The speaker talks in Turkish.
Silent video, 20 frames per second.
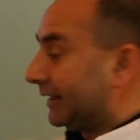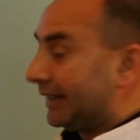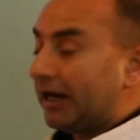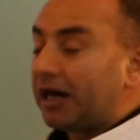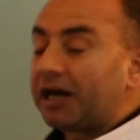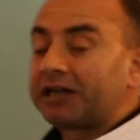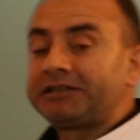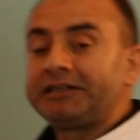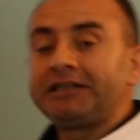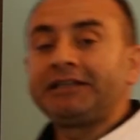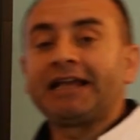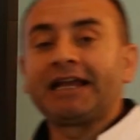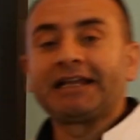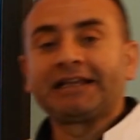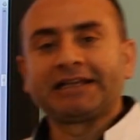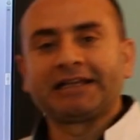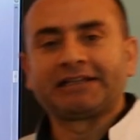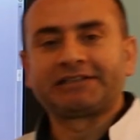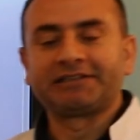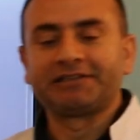akli
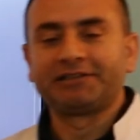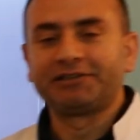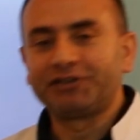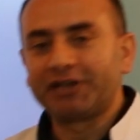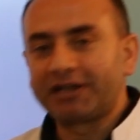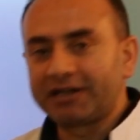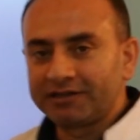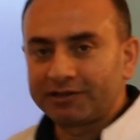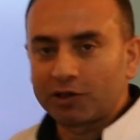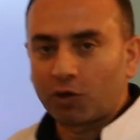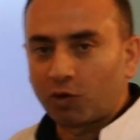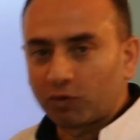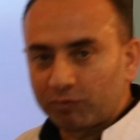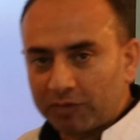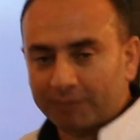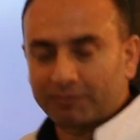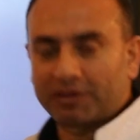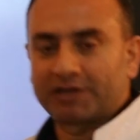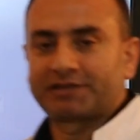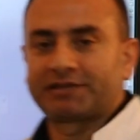dengesinin yerinde
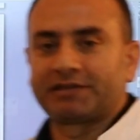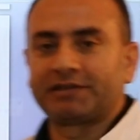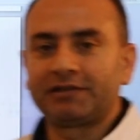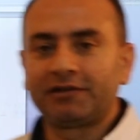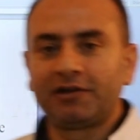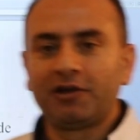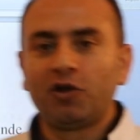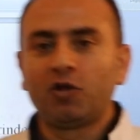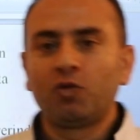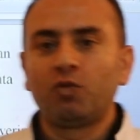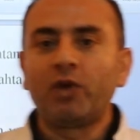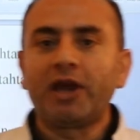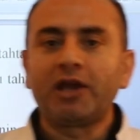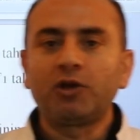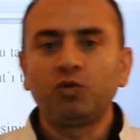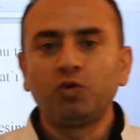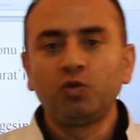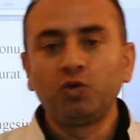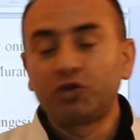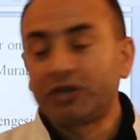olmaması ve
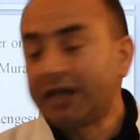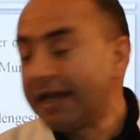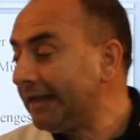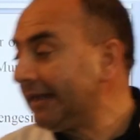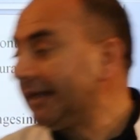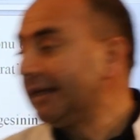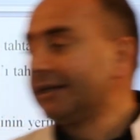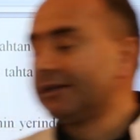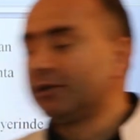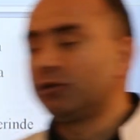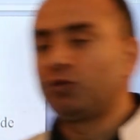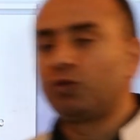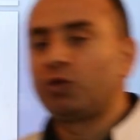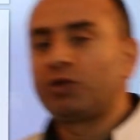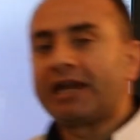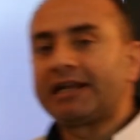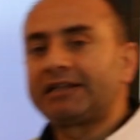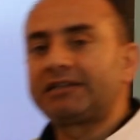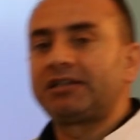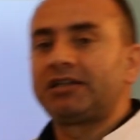ülkeyi
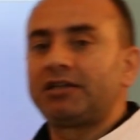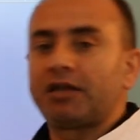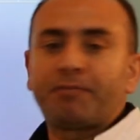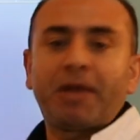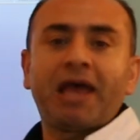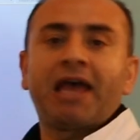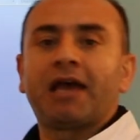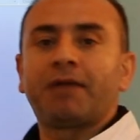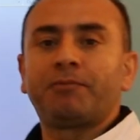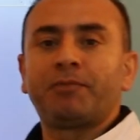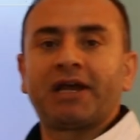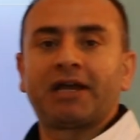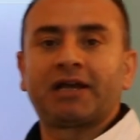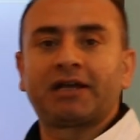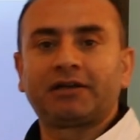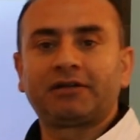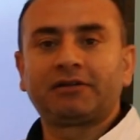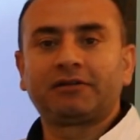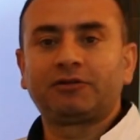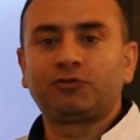
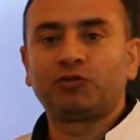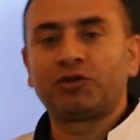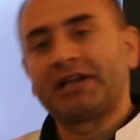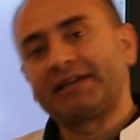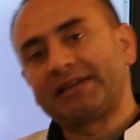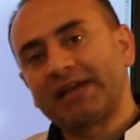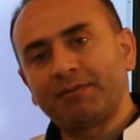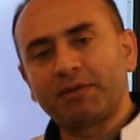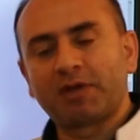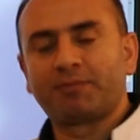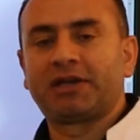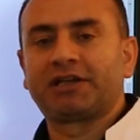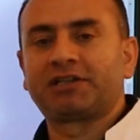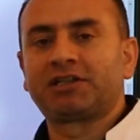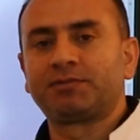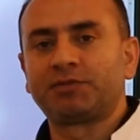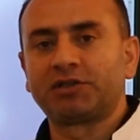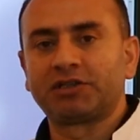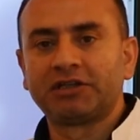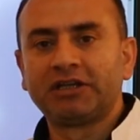yönetmeme, yönetememe
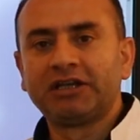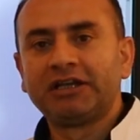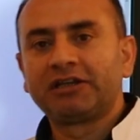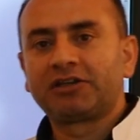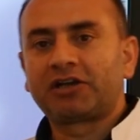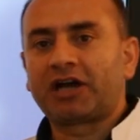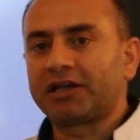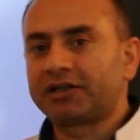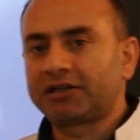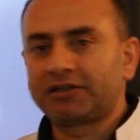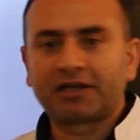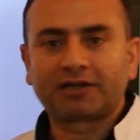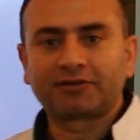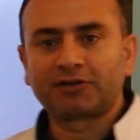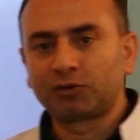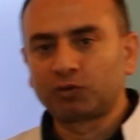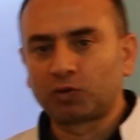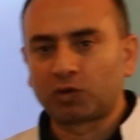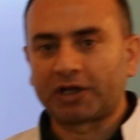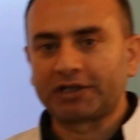gibi
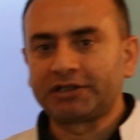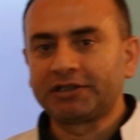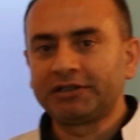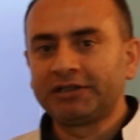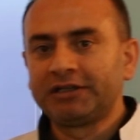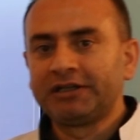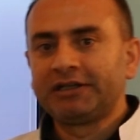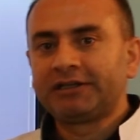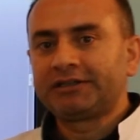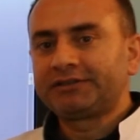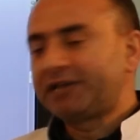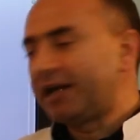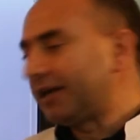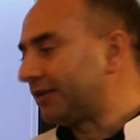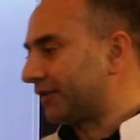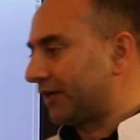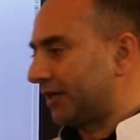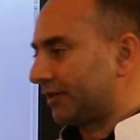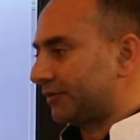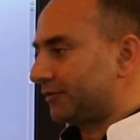kaygılardan dolayı
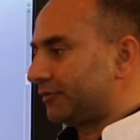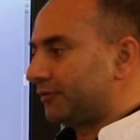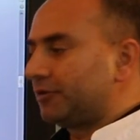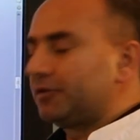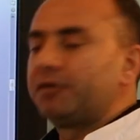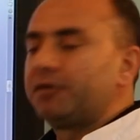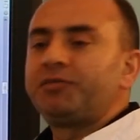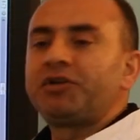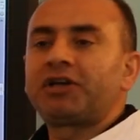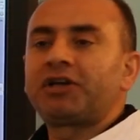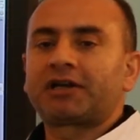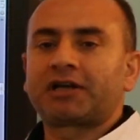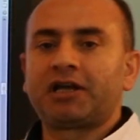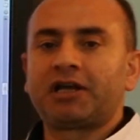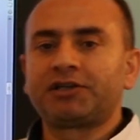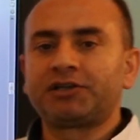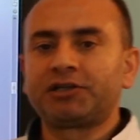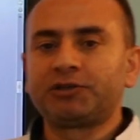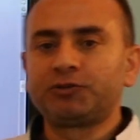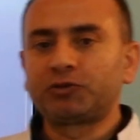tekrar bir
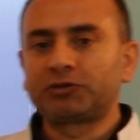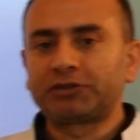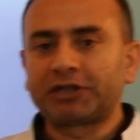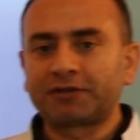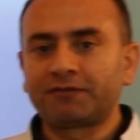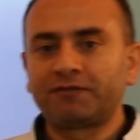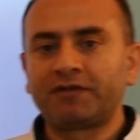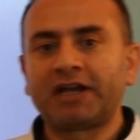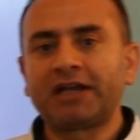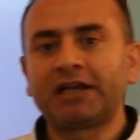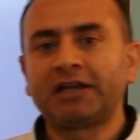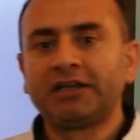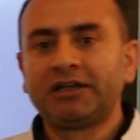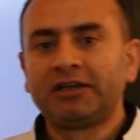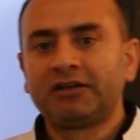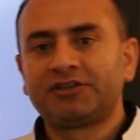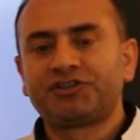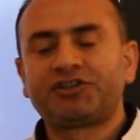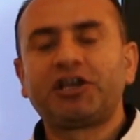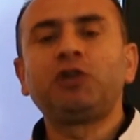araya geliyorlar ve
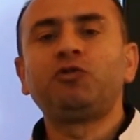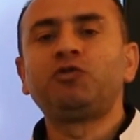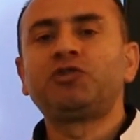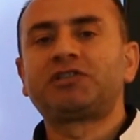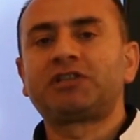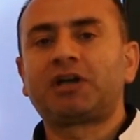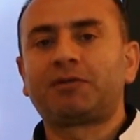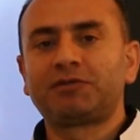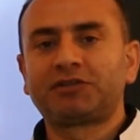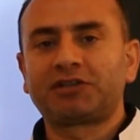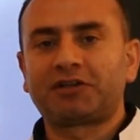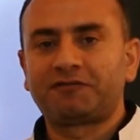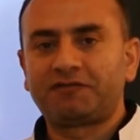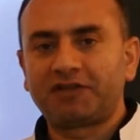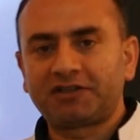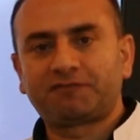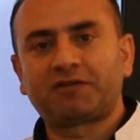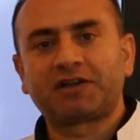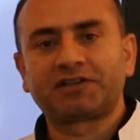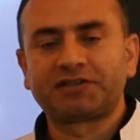Şeyh İslam'ın da
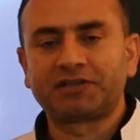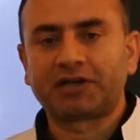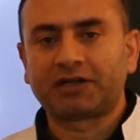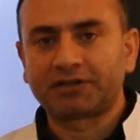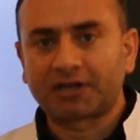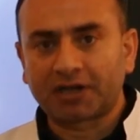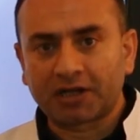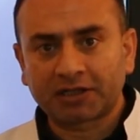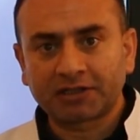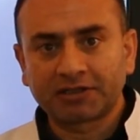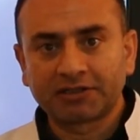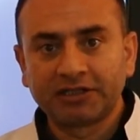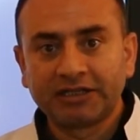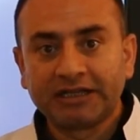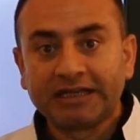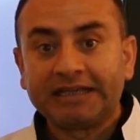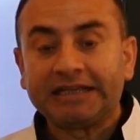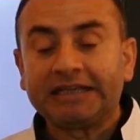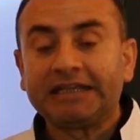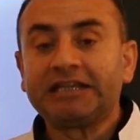fetvasını alarak
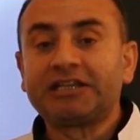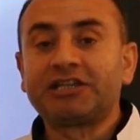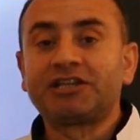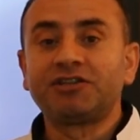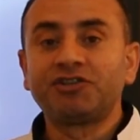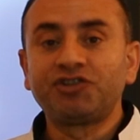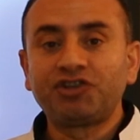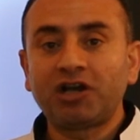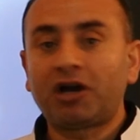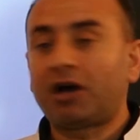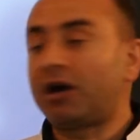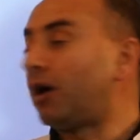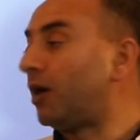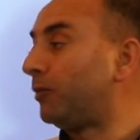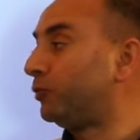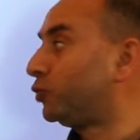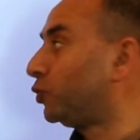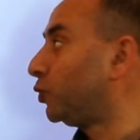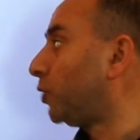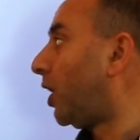2.
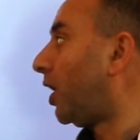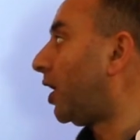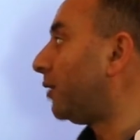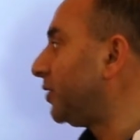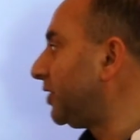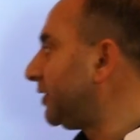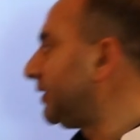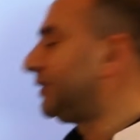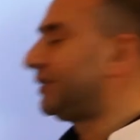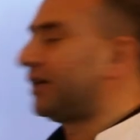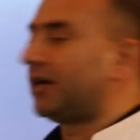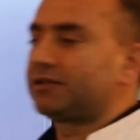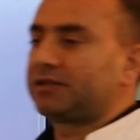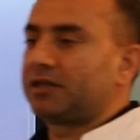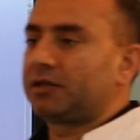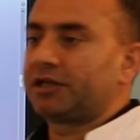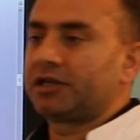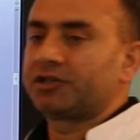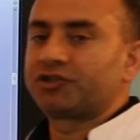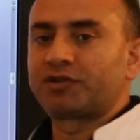Abdülhamid'i
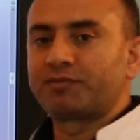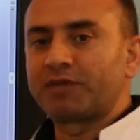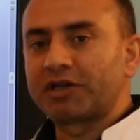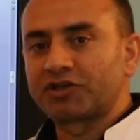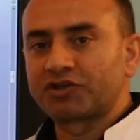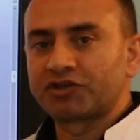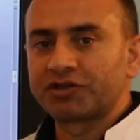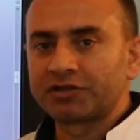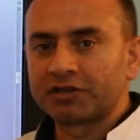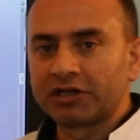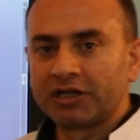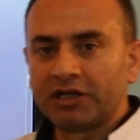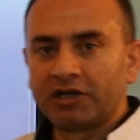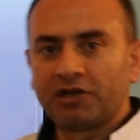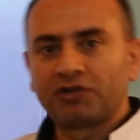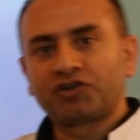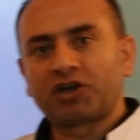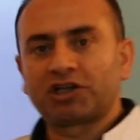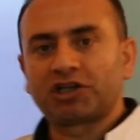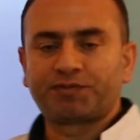tahta geçirmek için
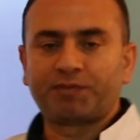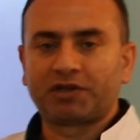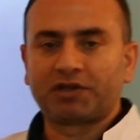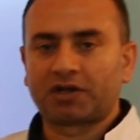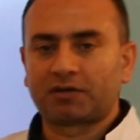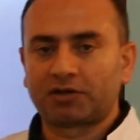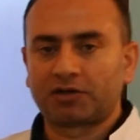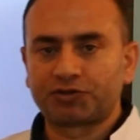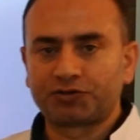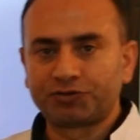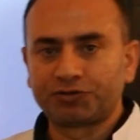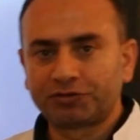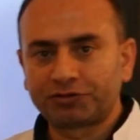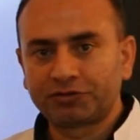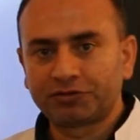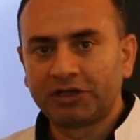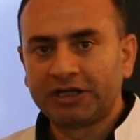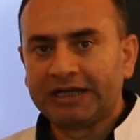çalışmalara başlıyor.